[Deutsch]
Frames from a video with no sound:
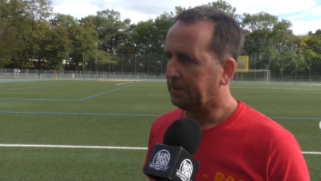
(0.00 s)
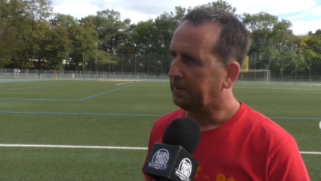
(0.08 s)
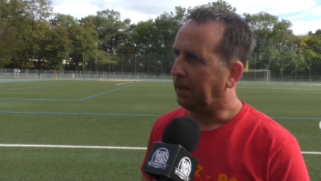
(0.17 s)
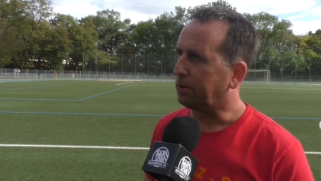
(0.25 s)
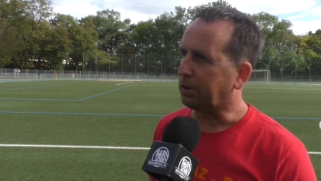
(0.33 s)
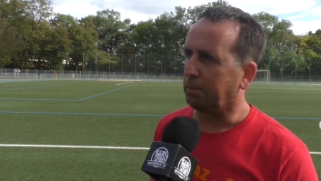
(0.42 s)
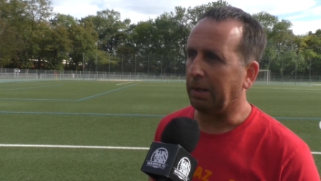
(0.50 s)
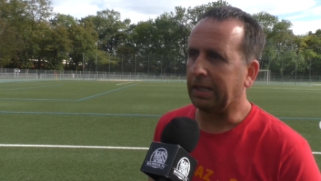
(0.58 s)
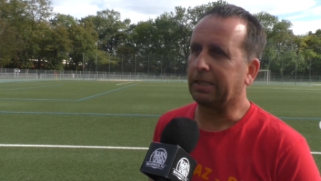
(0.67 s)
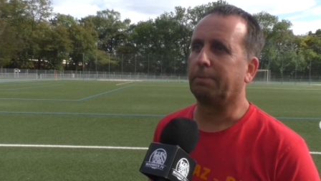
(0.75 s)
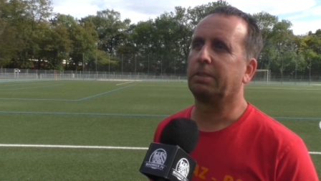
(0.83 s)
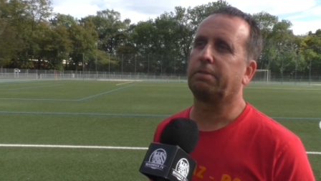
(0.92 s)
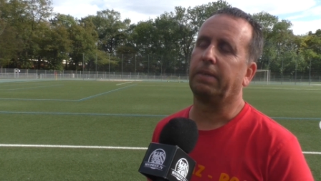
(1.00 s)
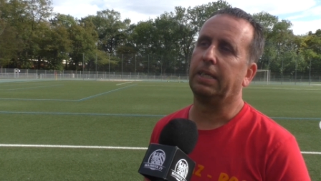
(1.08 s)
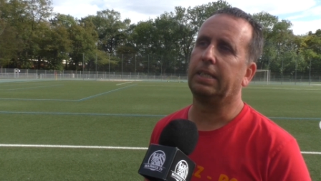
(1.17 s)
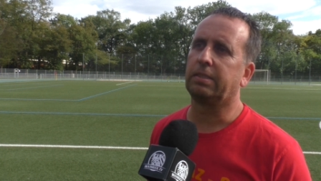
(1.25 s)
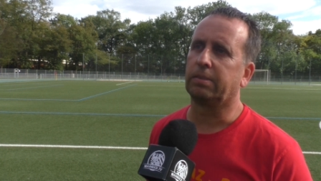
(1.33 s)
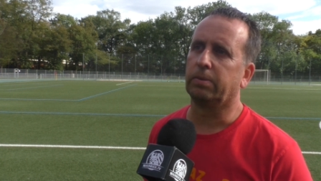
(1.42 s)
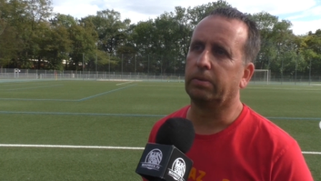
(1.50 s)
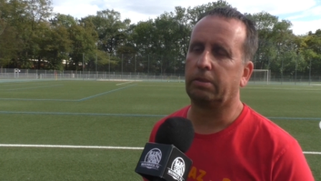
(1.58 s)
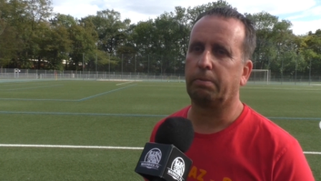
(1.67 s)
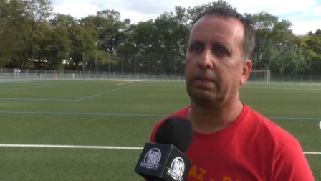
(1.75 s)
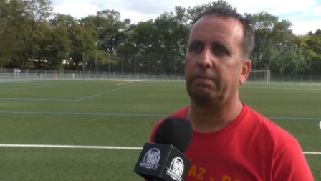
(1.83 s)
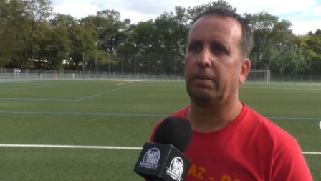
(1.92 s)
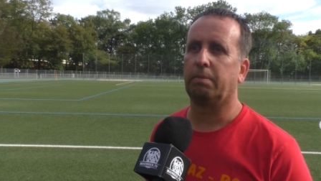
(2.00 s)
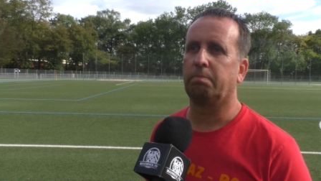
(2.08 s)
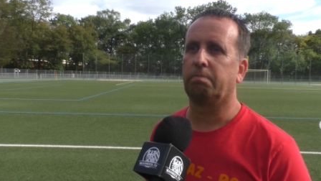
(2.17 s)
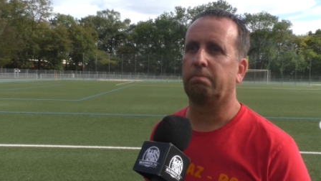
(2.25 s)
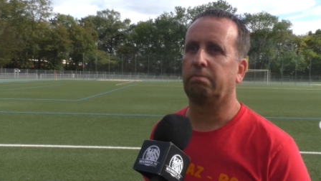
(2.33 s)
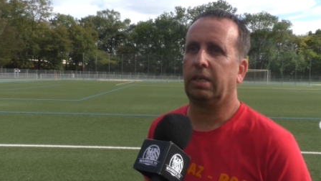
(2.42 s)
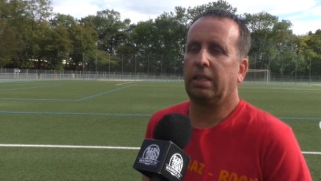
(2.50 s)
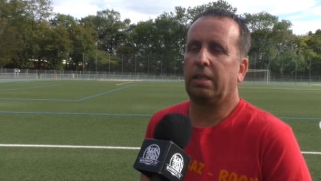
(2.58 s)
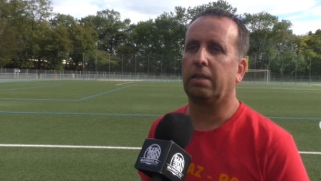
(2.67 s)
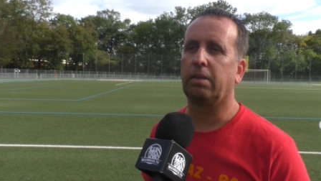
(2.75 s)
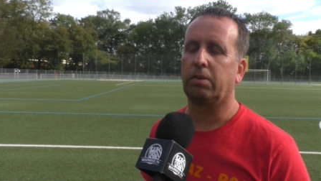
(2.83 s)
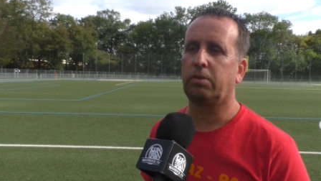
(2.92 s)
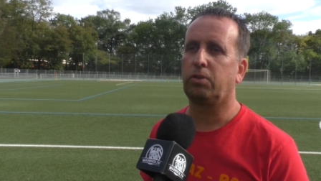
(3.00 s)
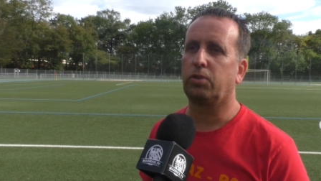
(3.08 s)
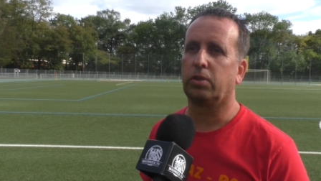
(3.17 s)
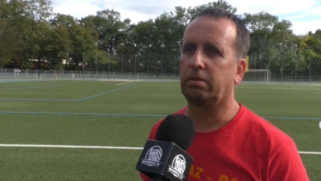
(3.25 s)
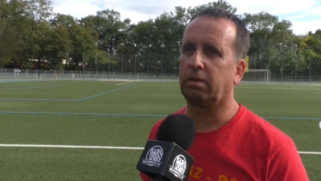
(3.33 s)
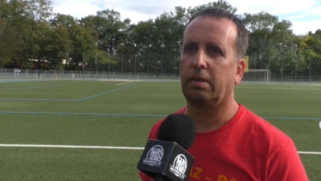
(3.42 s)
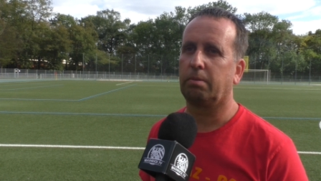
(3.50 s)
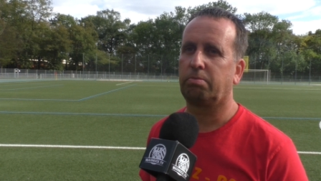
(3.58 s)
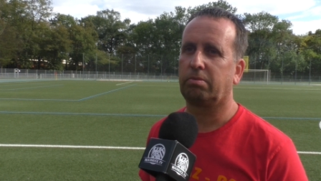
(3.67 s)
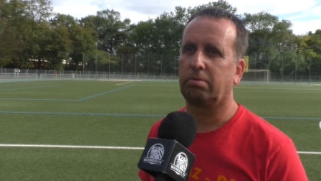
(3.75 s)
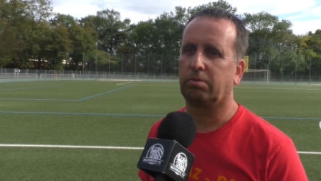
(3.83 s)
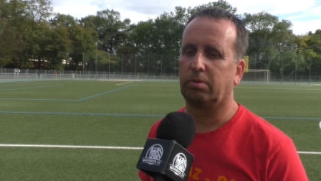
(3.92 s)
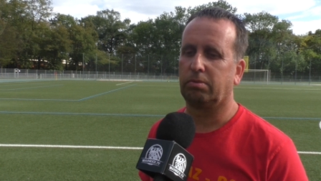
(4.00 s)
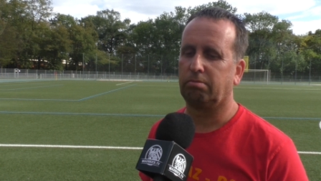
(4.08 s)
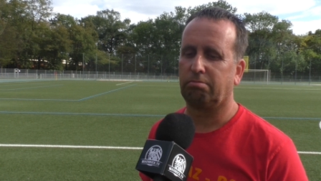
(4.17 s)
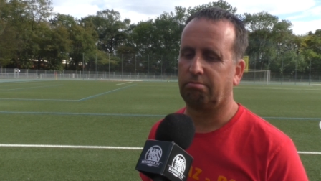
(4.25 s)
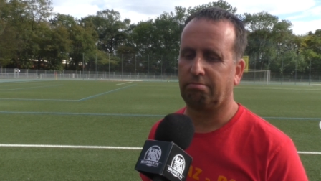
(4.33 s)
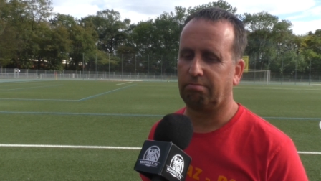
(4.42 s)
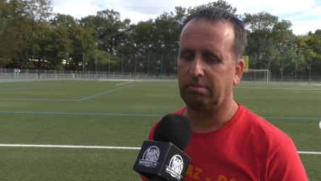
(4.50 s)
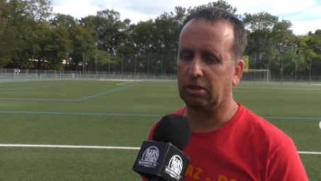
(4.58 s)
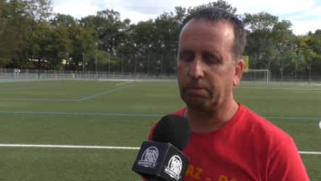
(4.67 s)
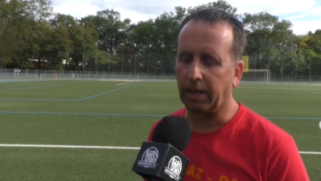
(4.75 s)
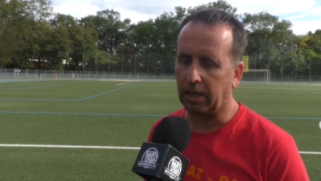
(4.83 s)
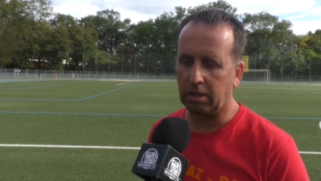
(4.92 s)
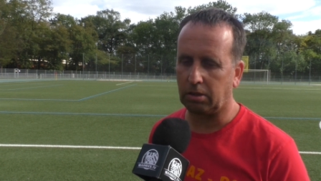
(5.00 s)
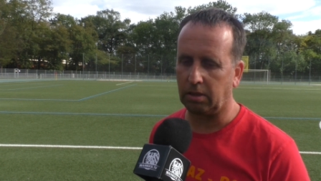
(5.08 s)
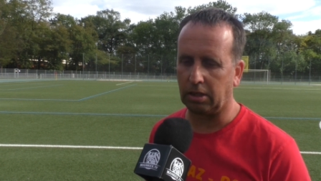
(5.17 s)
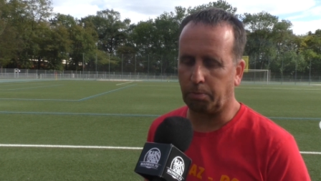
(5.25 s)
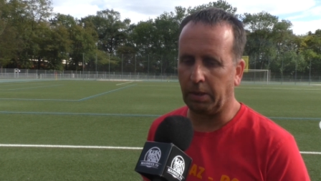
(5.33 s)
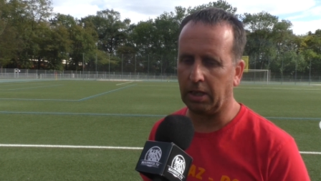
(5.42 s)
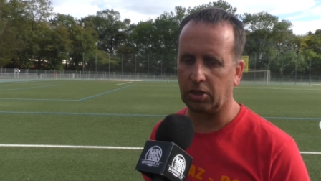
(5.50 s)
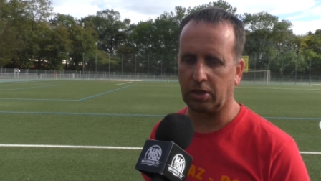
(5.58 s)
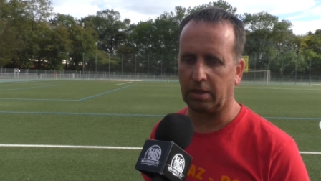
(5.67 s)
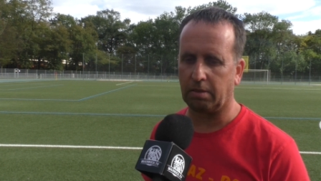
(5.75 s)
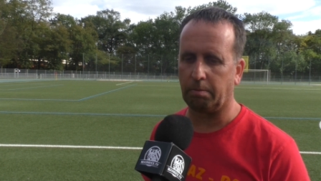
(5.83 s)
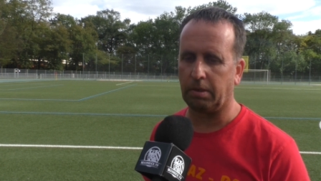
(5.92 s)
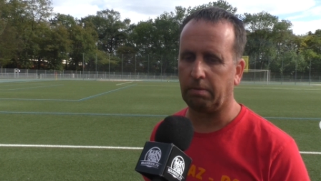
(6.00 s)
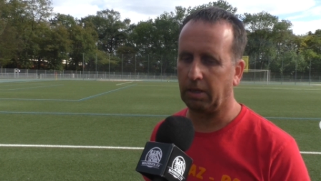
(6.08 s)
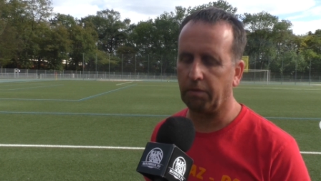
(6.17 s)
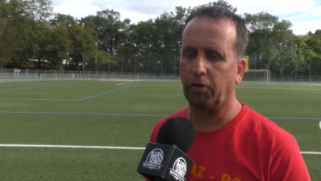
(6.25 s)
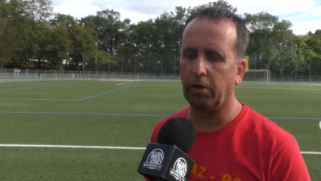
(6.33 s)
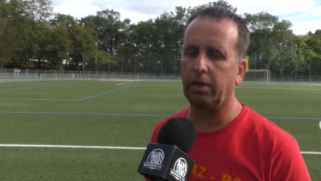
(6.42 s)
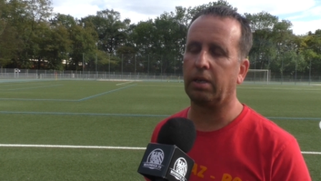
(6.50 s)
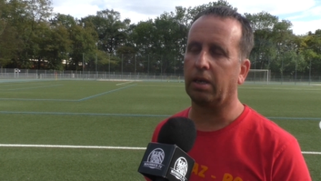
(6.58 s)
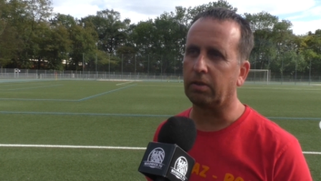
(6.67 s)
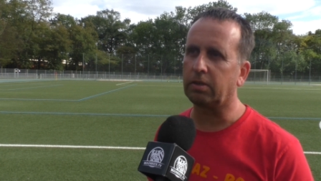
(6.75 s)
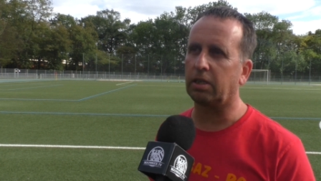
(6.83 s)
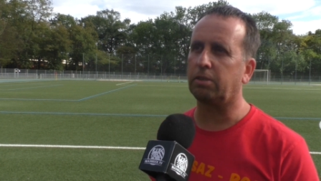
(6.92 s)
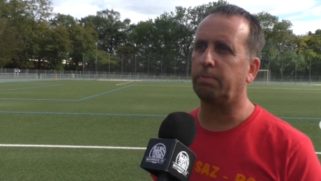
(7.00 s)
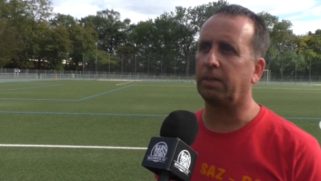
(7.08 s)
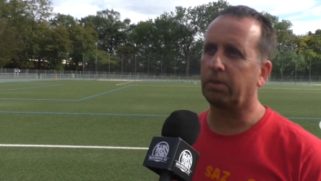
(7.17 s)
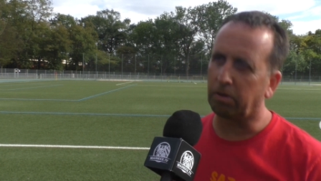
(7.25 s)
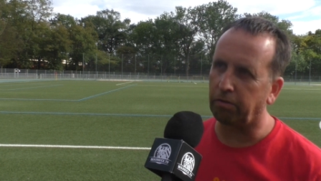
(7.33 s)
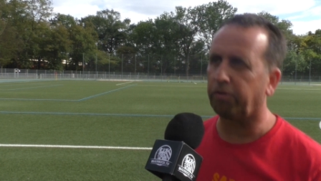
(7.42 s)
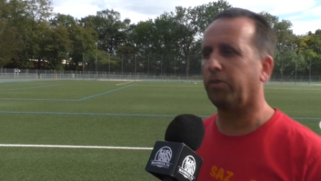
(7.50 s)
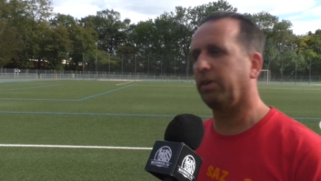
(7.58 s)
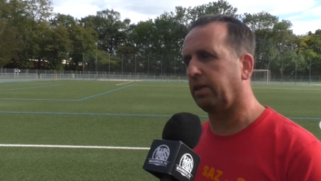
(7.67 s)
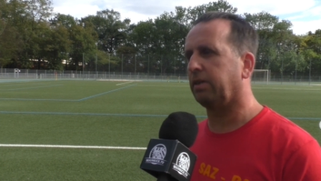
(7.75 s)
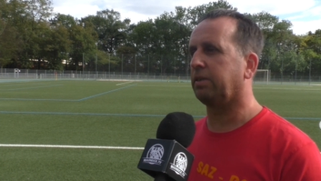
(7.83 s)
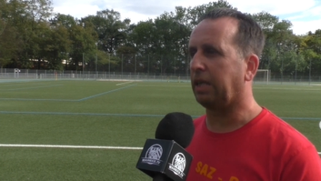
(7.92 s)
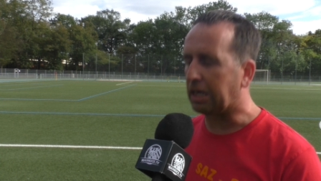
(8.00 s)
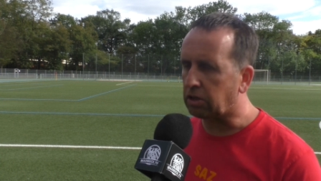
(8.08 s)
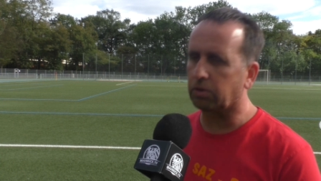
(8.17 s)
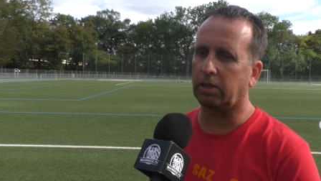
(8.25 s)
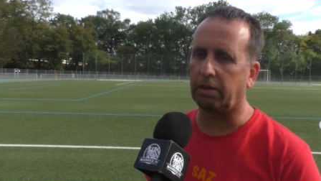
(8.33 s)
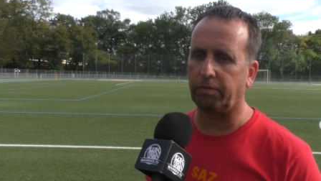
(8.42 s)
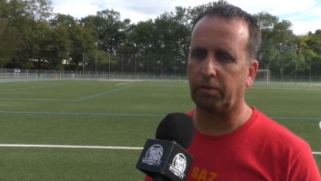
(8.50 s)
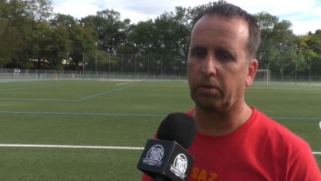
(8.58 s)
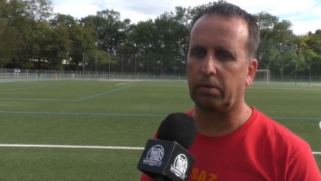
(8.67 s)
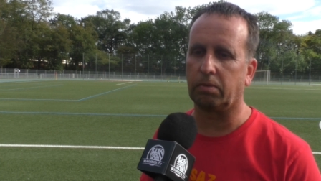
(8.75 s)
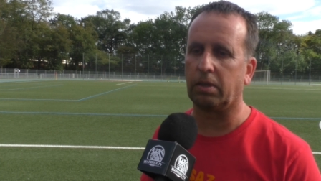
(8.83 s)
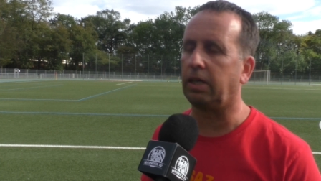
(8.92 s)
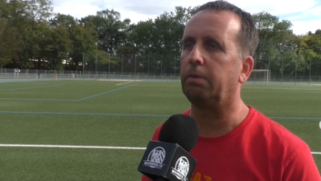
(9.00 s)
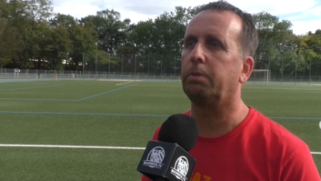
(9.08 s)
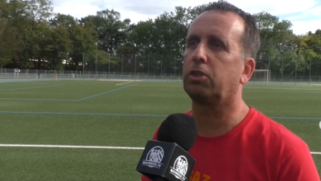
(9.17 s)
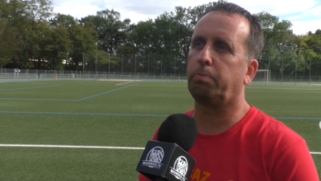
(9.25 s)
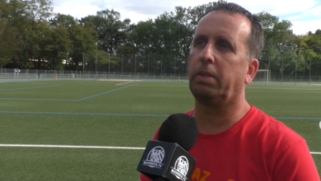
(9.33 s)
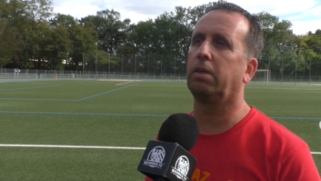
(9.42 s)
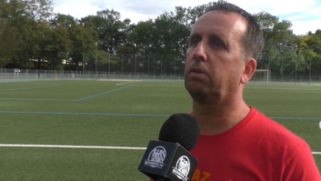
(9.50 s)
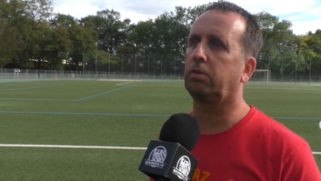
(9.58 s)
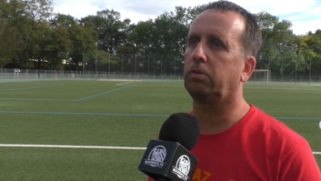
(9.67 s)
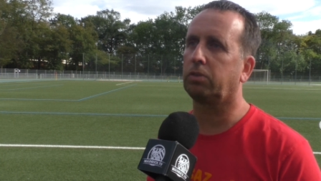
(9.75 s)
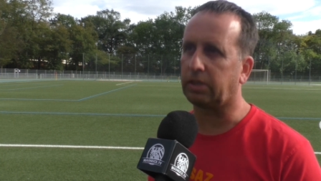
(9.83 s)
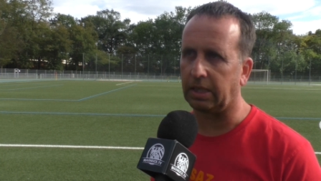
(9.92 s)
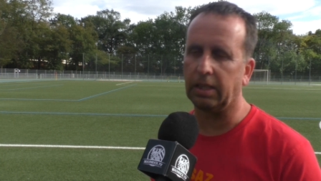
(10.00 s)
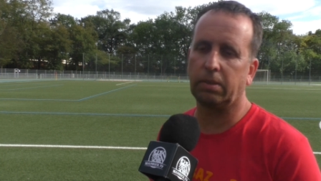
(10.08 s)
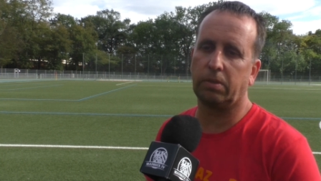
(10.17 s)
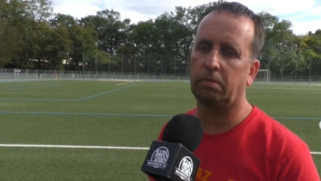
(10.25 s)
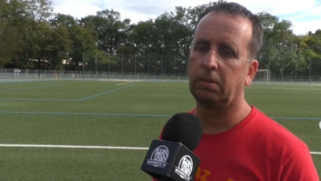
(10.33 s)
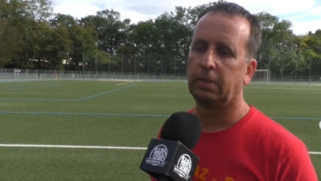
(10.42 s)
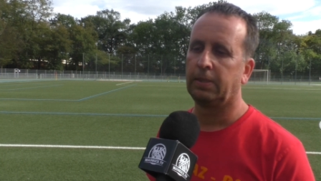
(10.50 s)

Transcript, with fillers: ausgemacht, aber das war ja nicht so. Ich meine, wir haben leider auch die Chance gehabt und das war halt nicht spielentscheidend mehr. Wir hätten vorher den Ausgleich machen können, vorher den Anschluss schaffen können und dann hätten wir das Spiel auch noch drehen können.